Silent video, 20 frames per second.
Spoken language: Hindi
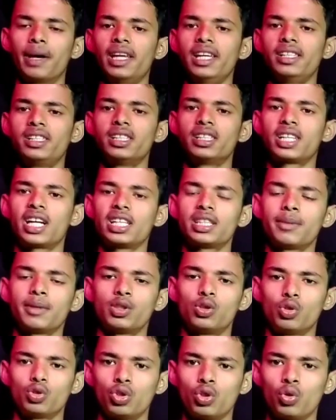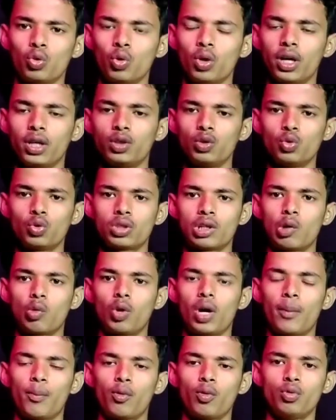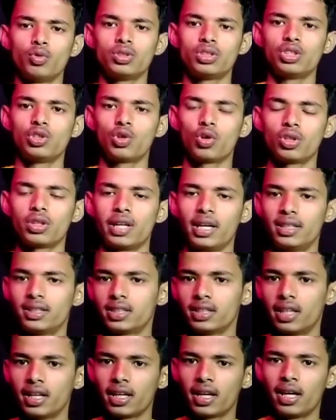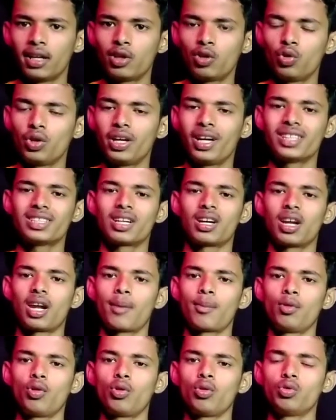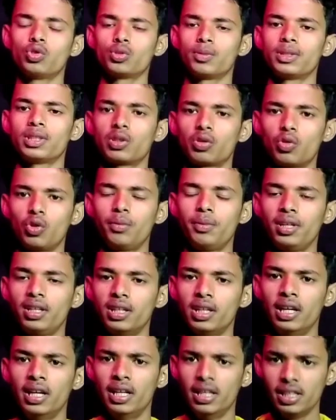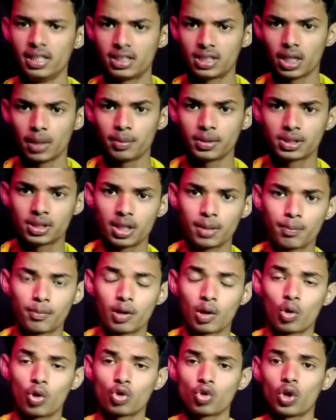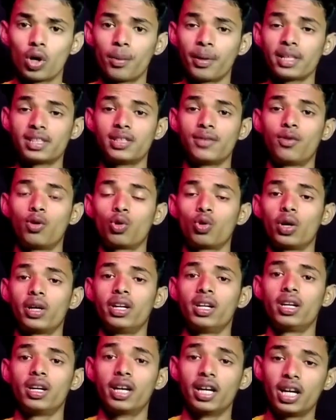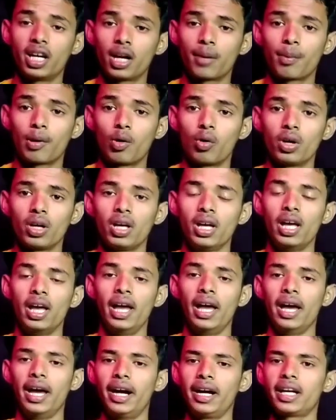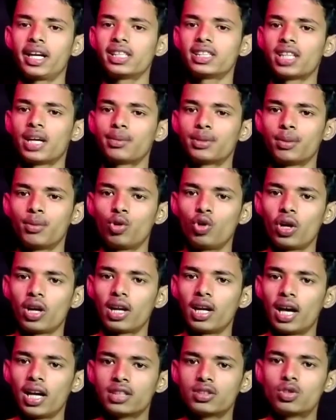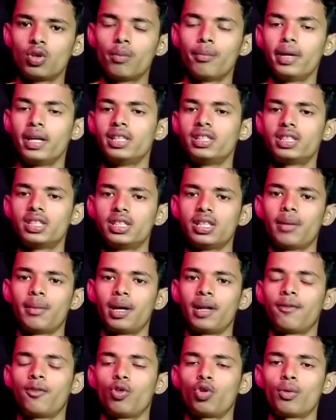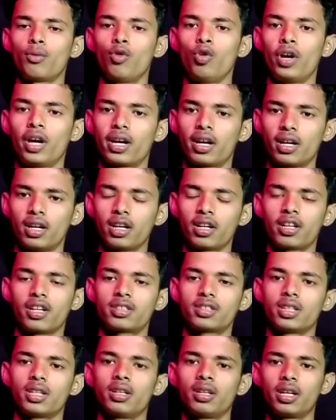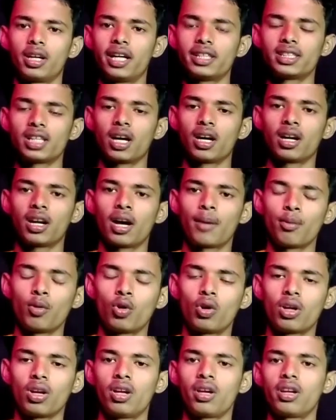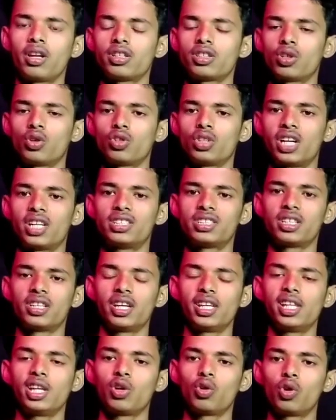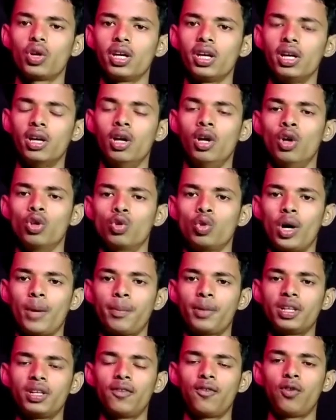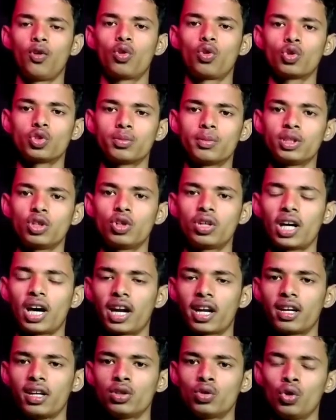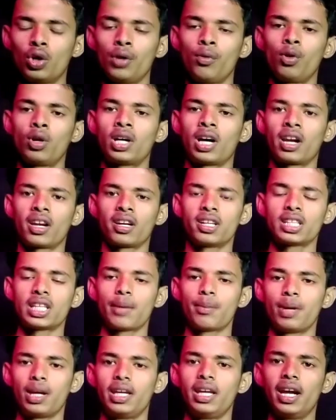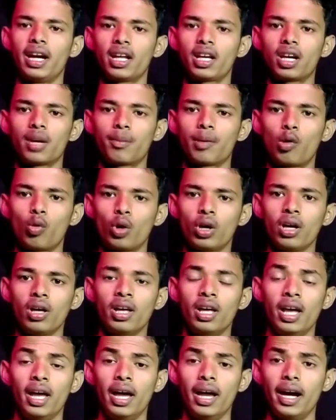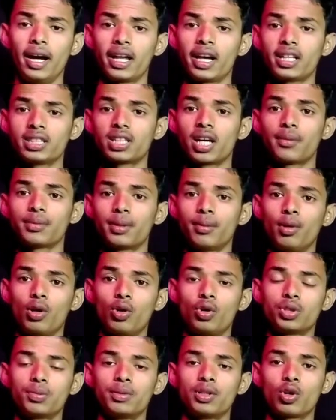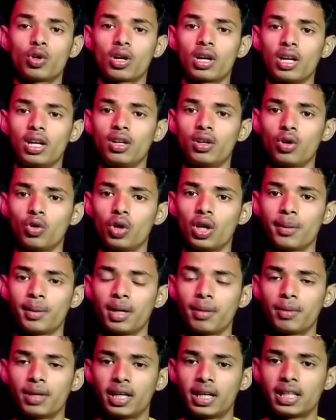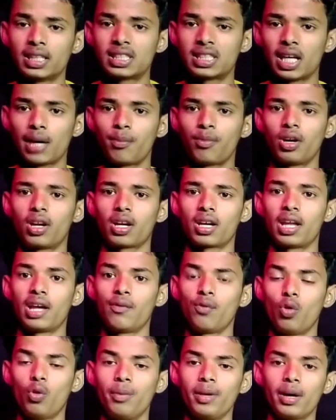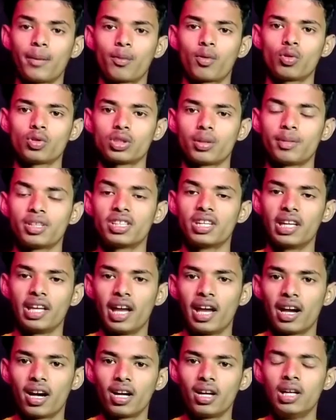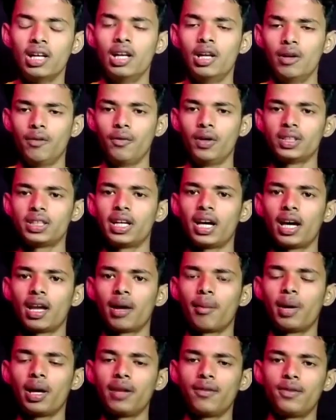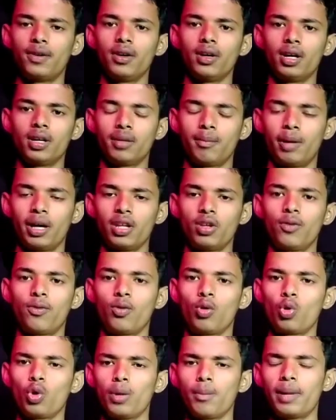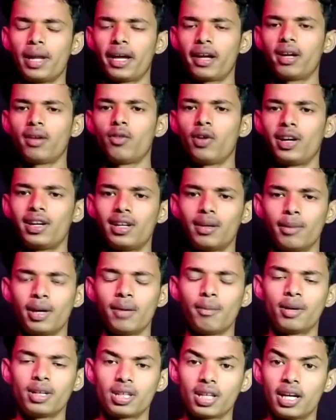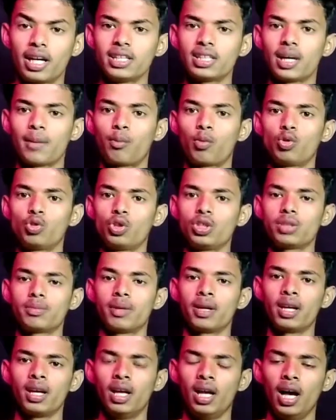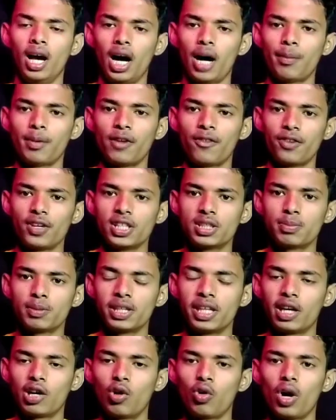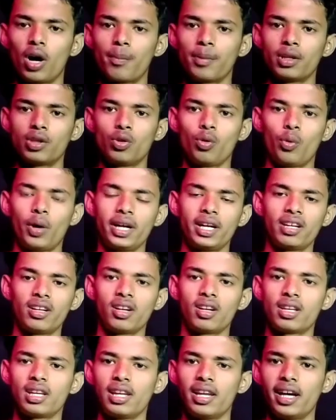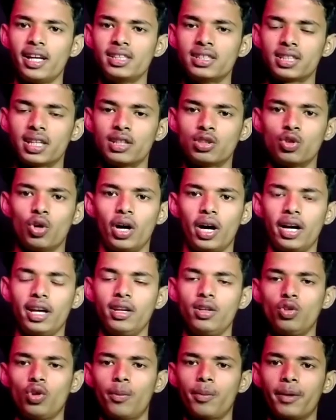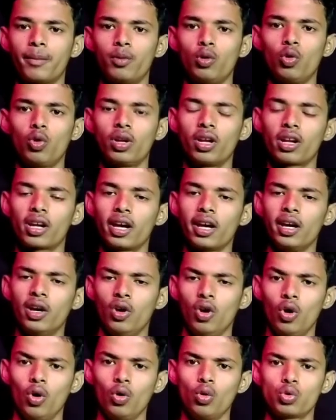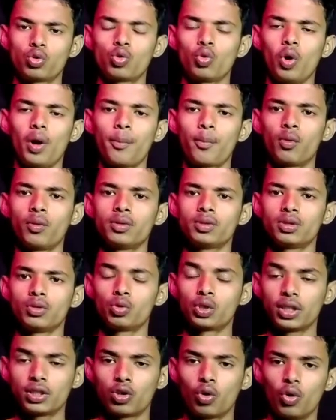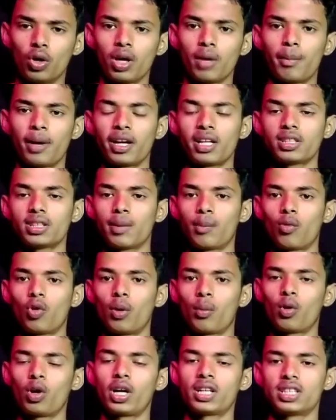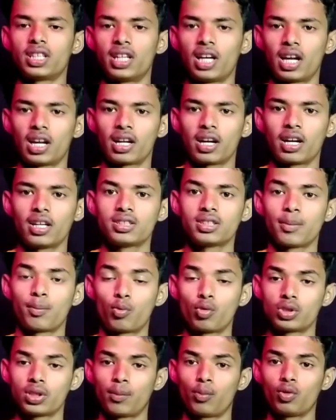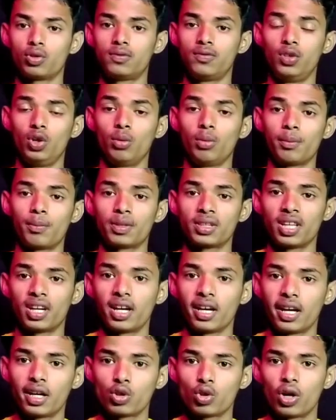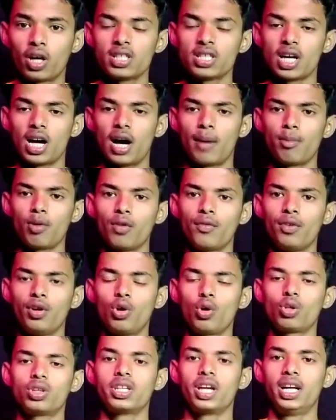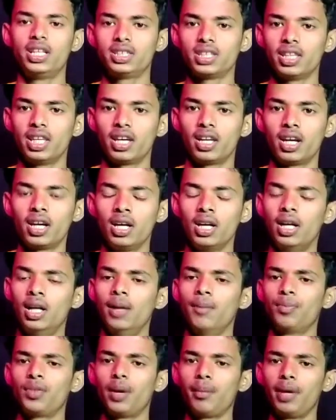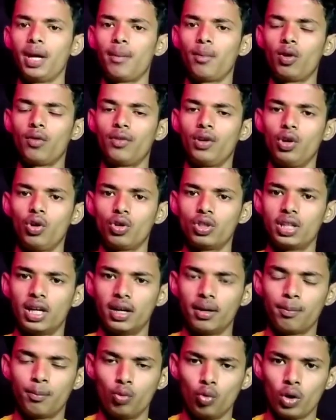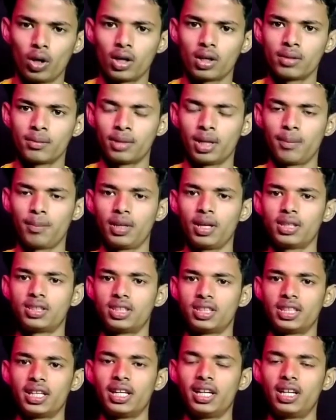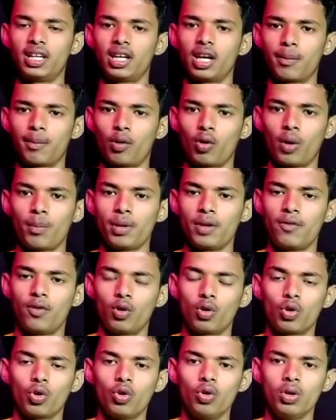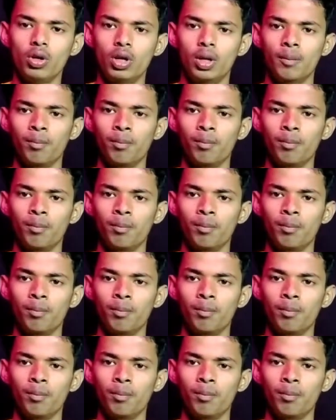पहली चीज़ गैस मैं जो जो टूल का यूज़ करूंगा आपको उन चीज़ों को ध्यान से देखना है क्योंकि गैस अगर आप लोग उसमें से कोई भी स्टेप स्किप करोगे तो आप ऐसी फोटो एडिट नहीं कर पाओगे एंड गैस आप सभी को एक लास्ट जो मेन चीज़ हमारी फोटो में वो है कलर करेक्शन गैस अगर आप लोग कलर करेक्शन को ध्यान से नहीं देखोगे तो आपकी जो फोटोज़ में जो डार्कनेस होगी वो डार्कनेस आप नहीं ऐड कर पाओगे एंड गैस आप सभी को इसमें जो कलर टोन है मतलब कि किस टाइप का रखना है वो भी आपको समझ नहीं आएगा वैसे यार हमारी हमारी जो फोटो है ब्लैक एंड व्हाइट में है बट गैस आपको जो इसमें अपने फेस पे देखा होगा आपने जो व्हाइट कलर की लाइन्स एंड जो आई जो आपका ब्लू कलर का है उसको आपको उसे छोड़ के बाकी सबको आपको कैसे डार्क करना है सब कुछ आपको इस वीडियो में पता लगेगा तो कैसे आप लोग वीडियो को ध्यान से देखना तभी आप लोग वीडियो को ध्यान पूरा मतलब कि अच्छे से एडिट कर पाओगे अपनी फोटो को